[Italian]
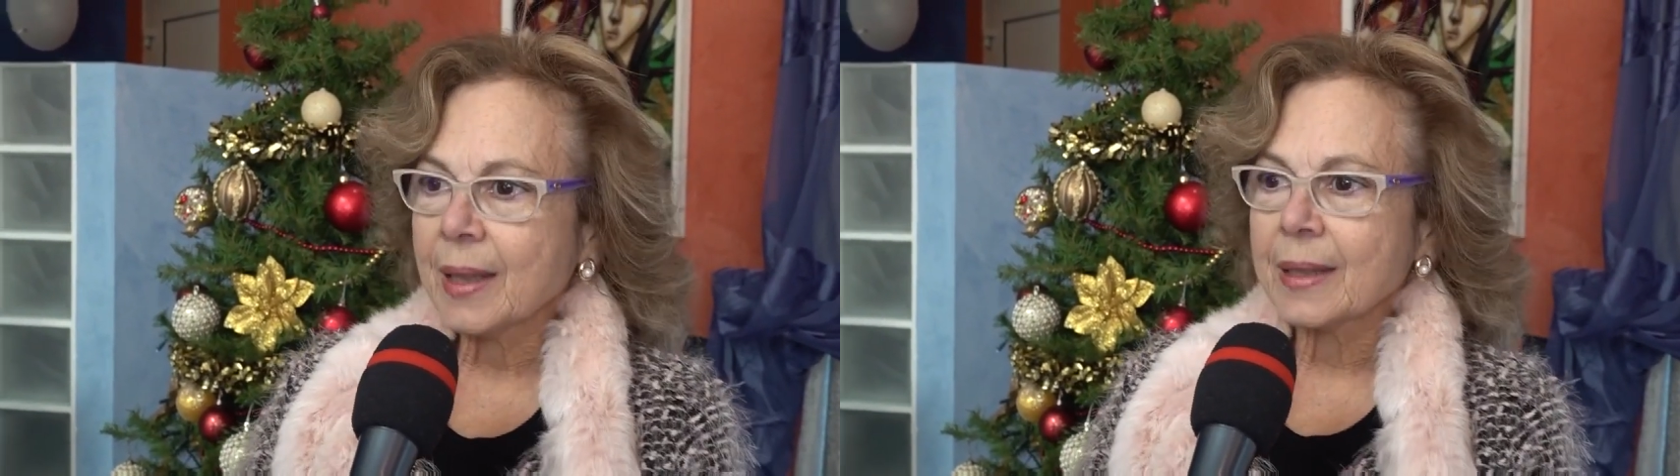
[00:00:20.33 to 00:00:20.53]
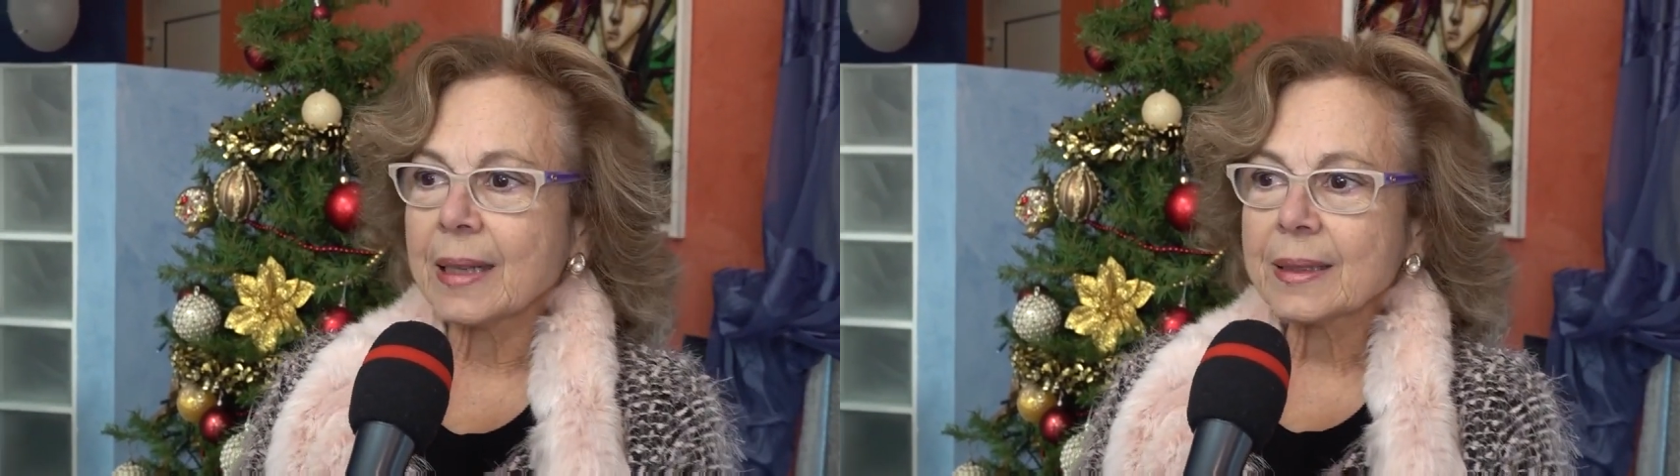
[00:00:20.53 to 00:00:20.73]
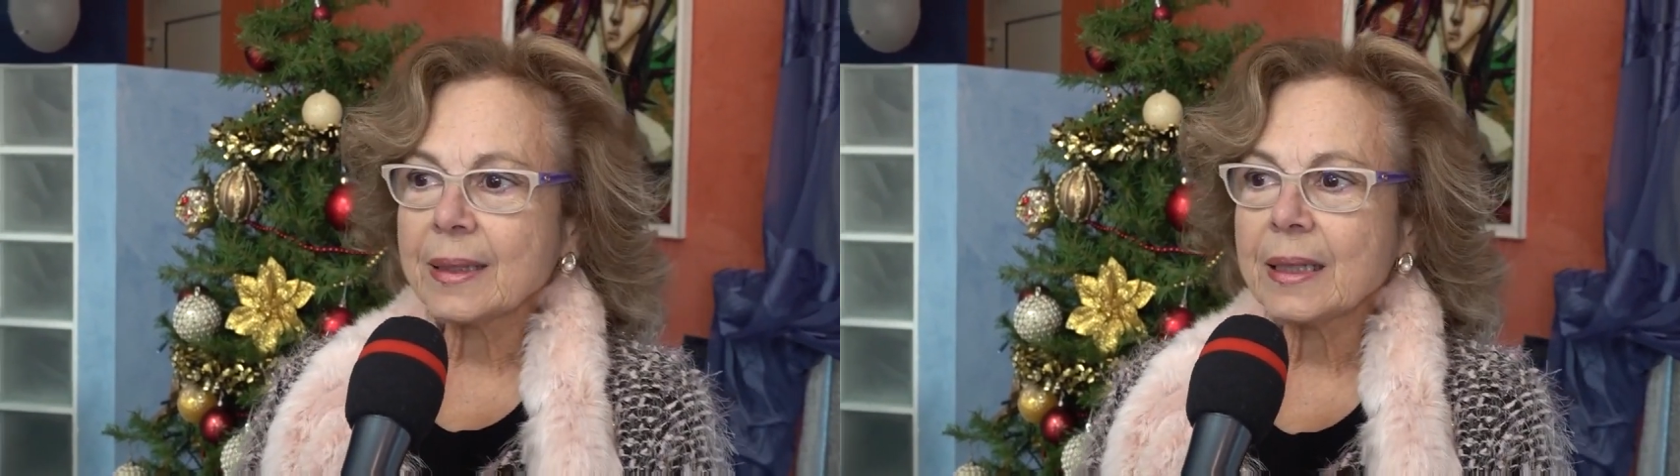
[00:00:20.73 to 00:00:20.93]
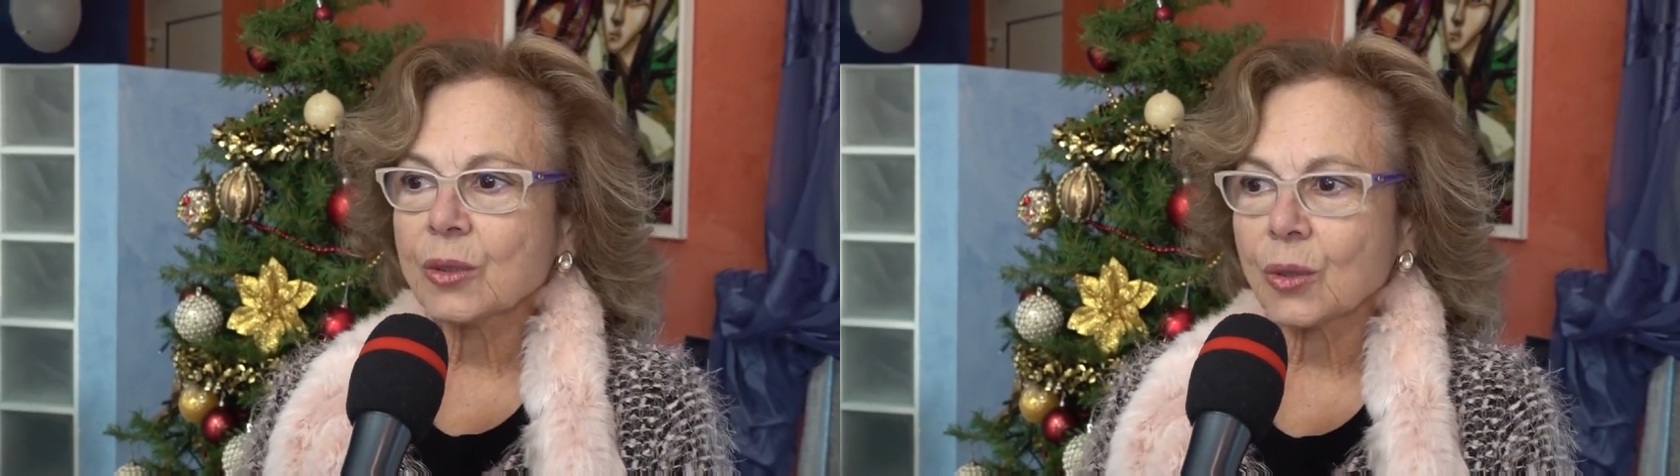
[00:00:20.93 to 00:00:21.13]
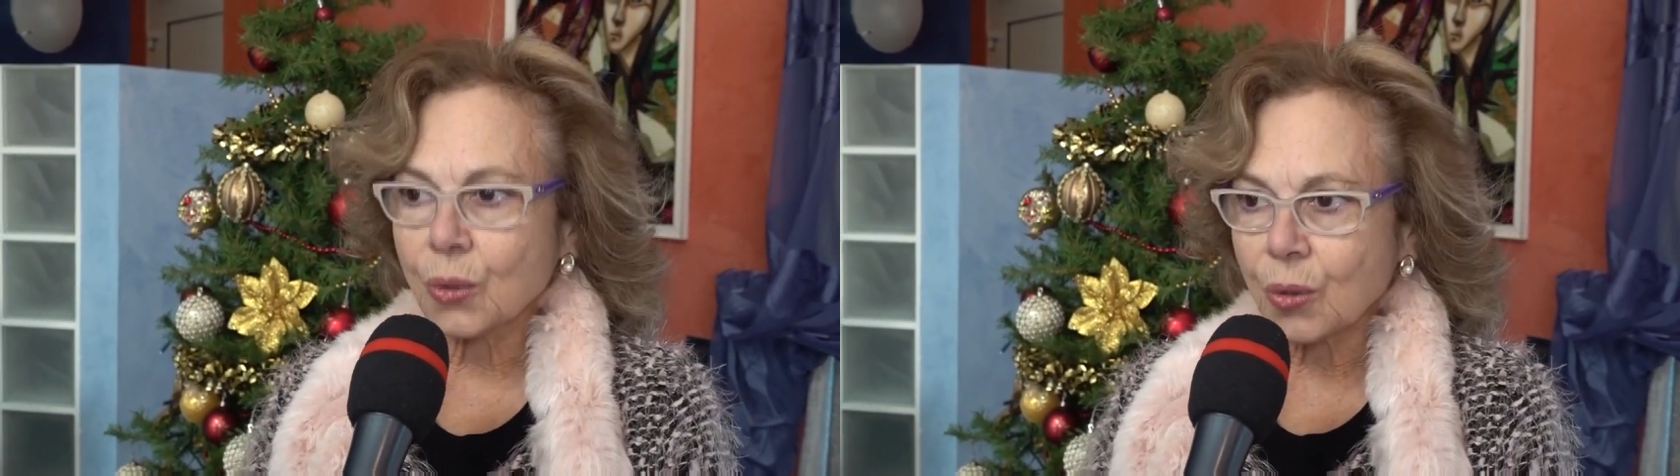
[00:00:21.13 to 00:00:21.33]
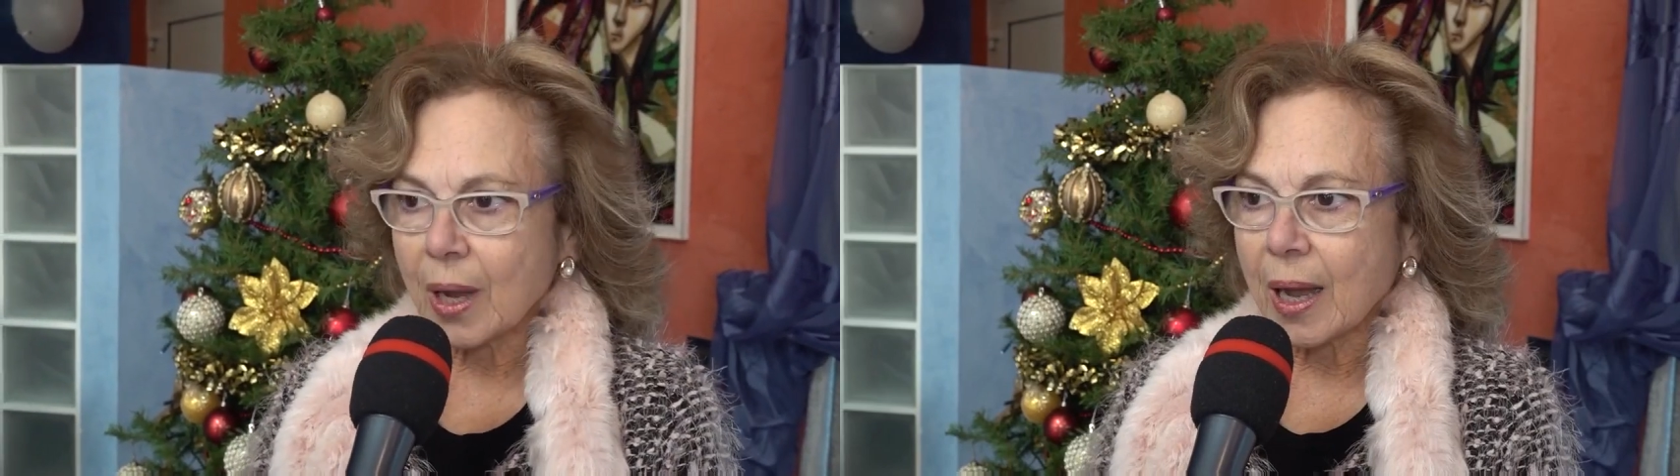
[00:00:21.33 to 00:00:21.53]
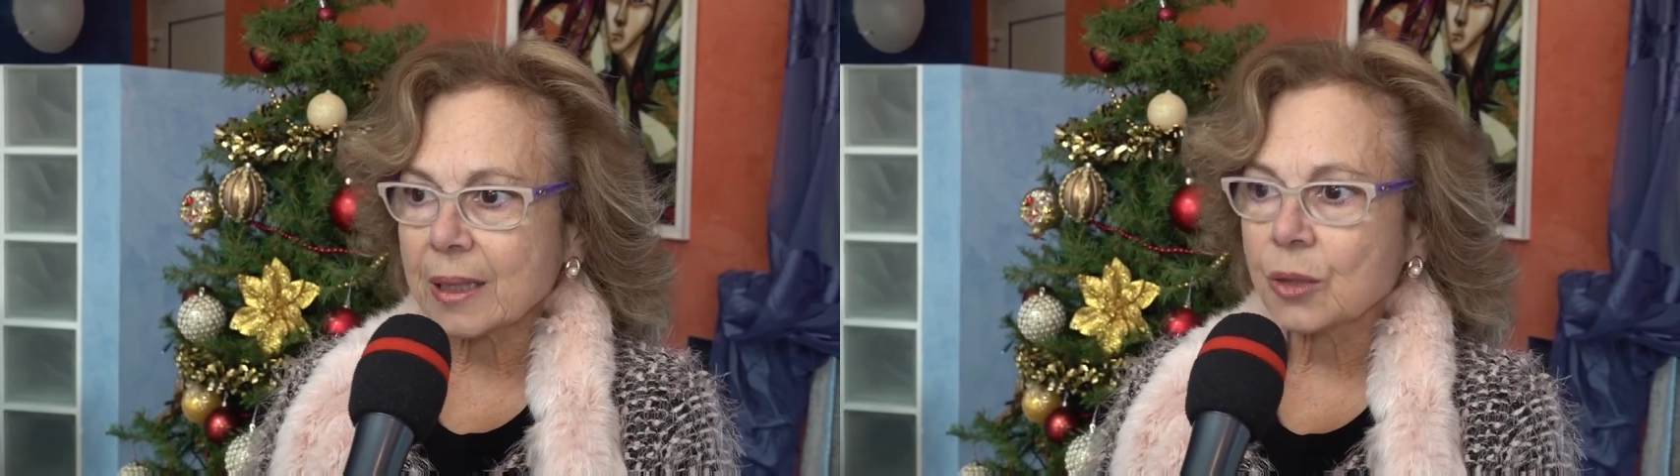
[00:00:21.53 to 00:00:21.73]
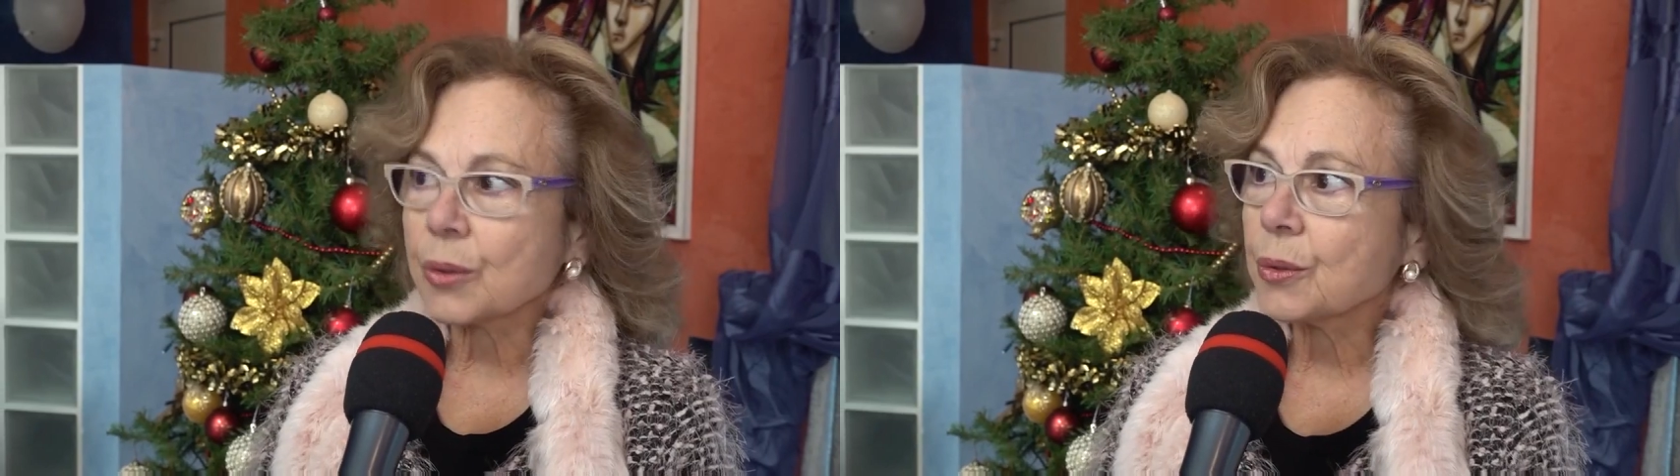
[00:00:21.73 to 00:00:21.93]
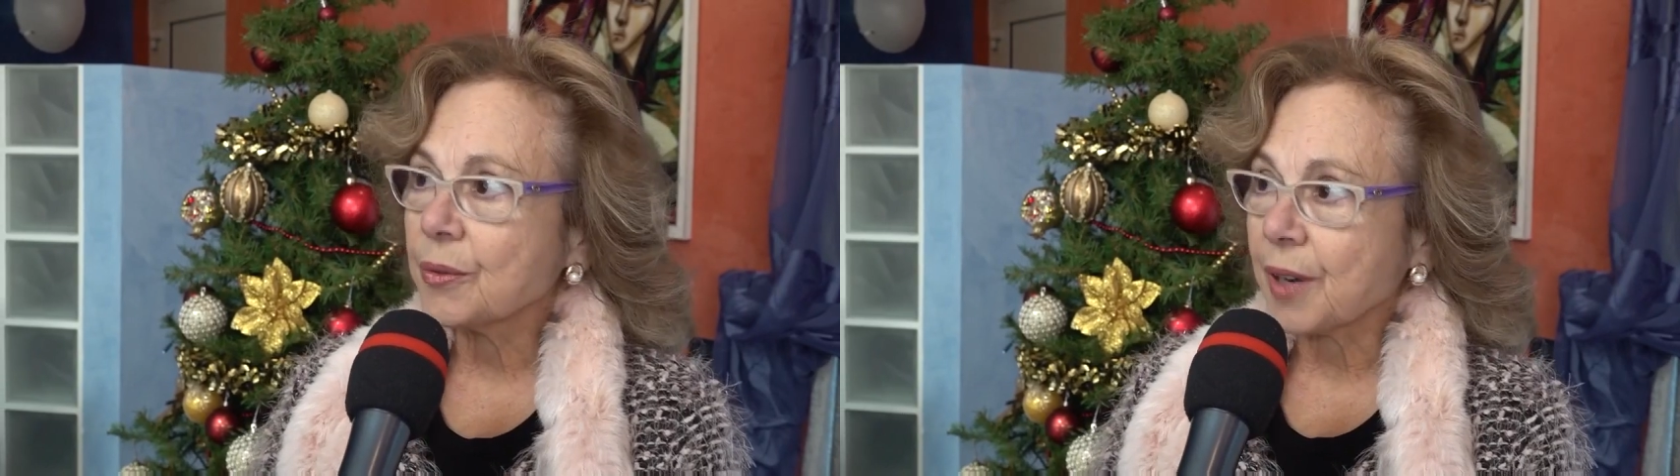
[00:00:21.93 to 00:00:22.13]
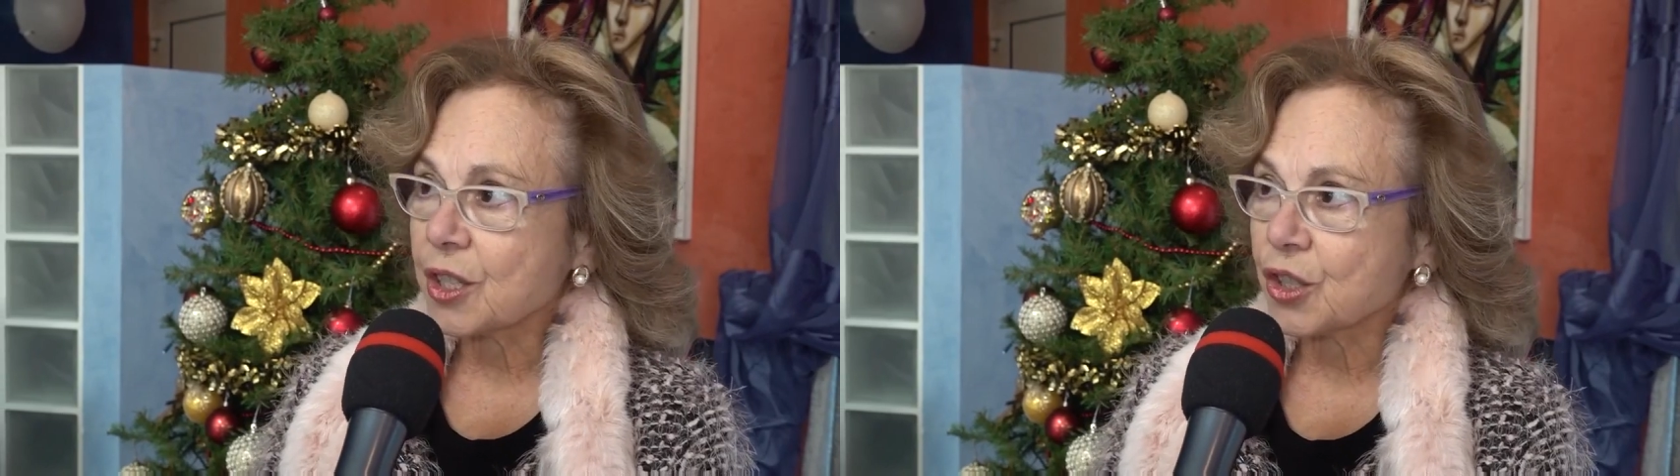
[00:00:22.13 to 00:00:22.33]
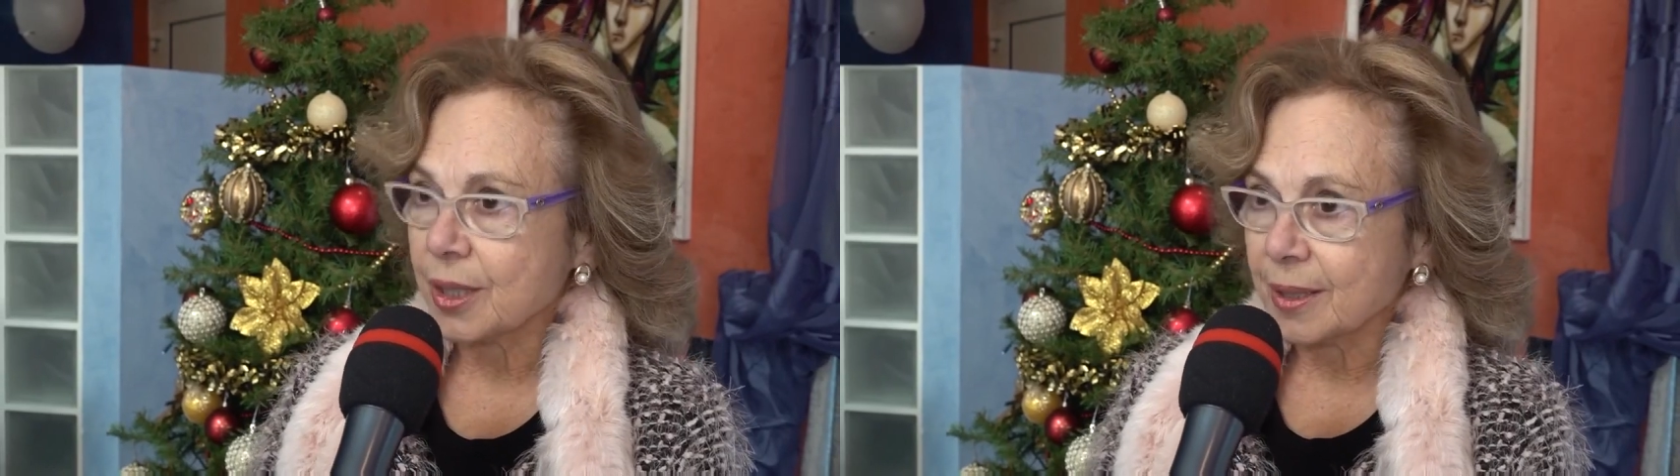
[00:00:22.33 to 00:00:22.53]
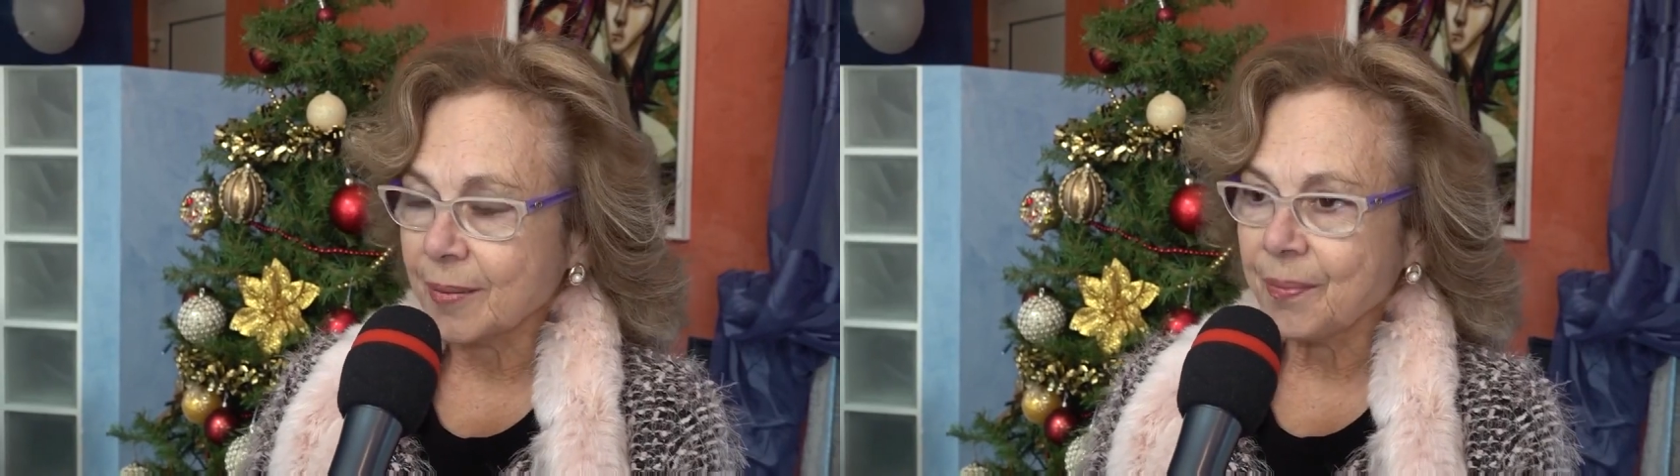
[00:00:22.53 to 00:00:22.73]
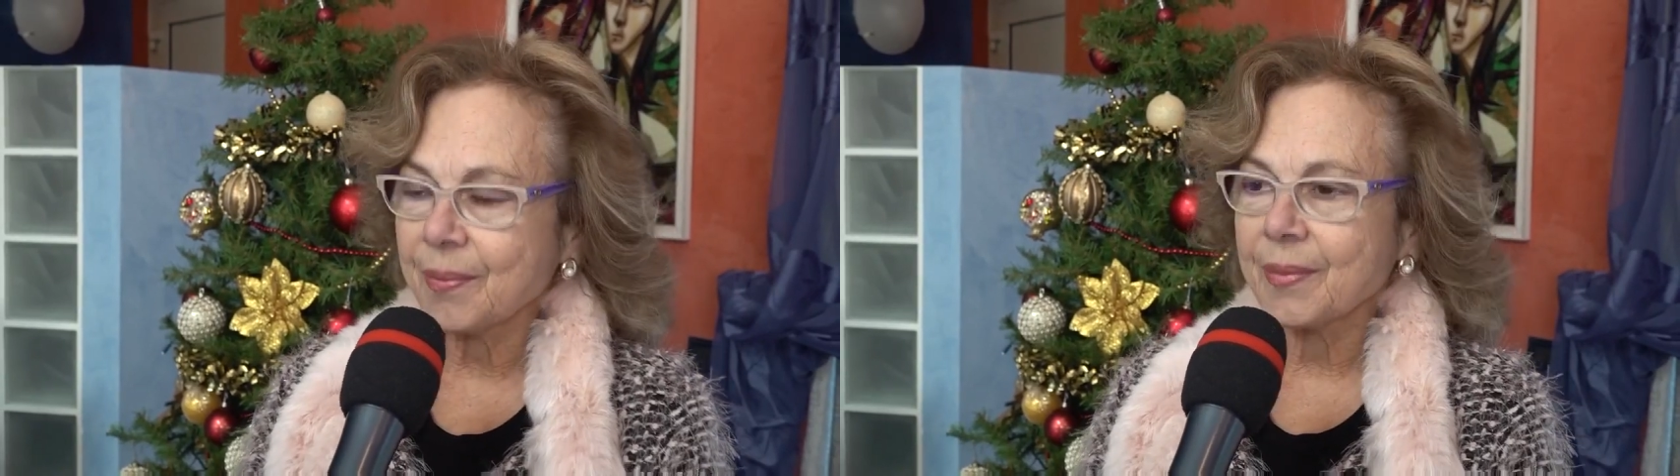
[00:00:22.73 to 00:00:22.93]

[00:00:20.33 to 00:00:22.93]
dal titolo Attorno Vracir